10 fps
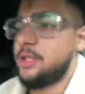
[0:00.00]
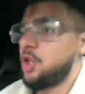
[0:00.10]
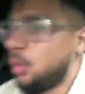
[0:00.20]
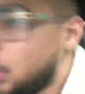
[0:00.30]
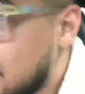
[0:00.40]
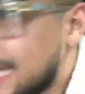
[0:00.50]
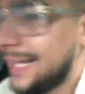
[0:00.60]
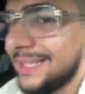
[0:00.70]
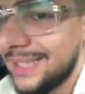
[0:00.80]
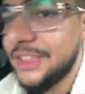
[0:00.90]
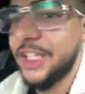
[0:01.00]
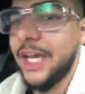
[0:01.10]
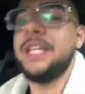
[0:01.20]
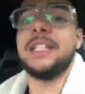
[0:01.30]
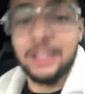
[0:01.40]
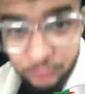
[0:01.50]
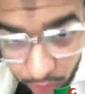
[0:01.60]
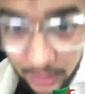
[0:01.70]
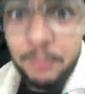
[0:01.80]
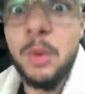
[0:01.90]
Parce que Wallah, que les Algériennes, elles savent se
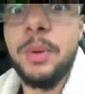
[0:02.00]
taper, mon